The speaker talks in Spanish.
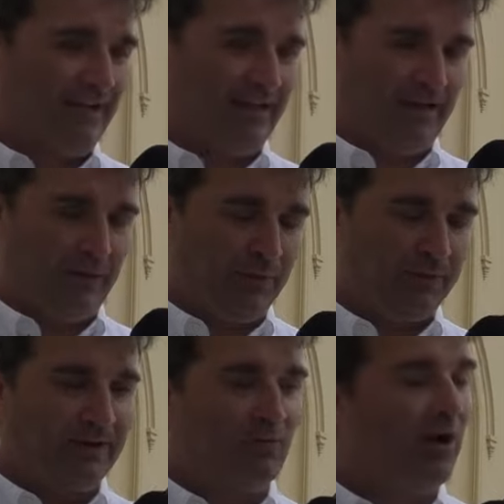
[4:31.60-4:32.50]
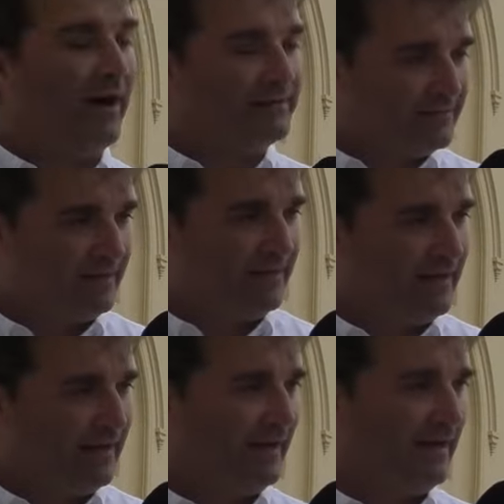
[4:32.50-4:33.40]
que si salimos antes
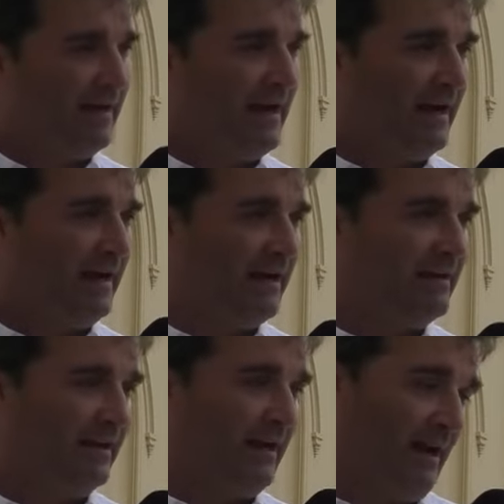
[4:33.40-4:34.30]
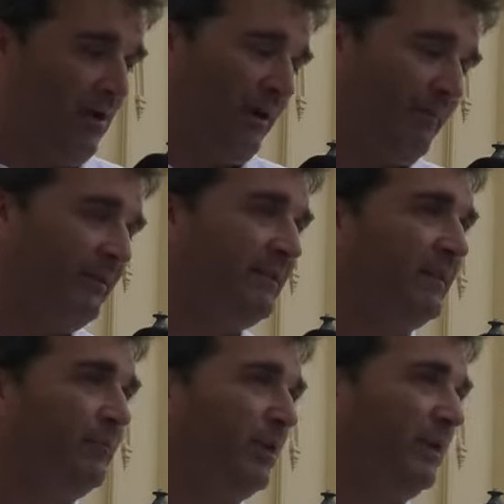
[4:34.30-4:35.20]
a, la calle, que es la hora
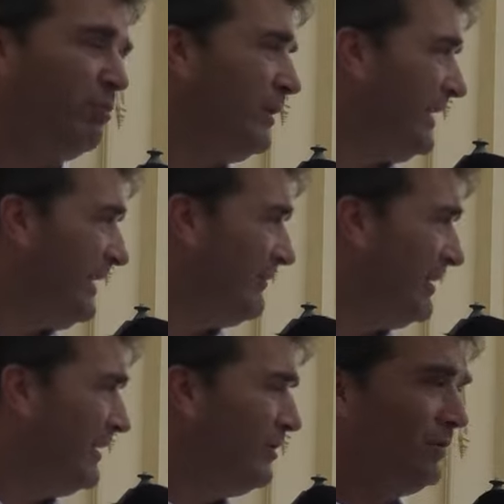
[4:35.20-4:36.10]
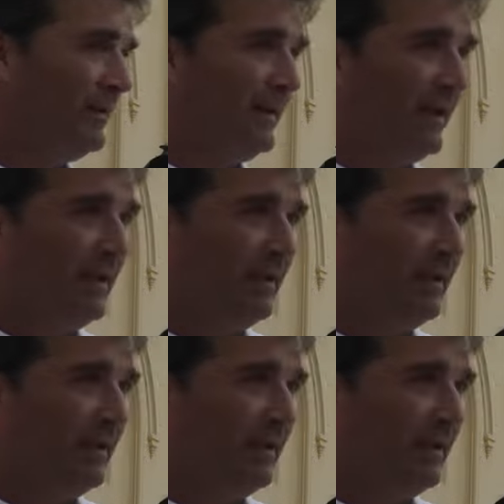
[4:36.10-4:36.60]
prevista, pues después la Virgen no tiene que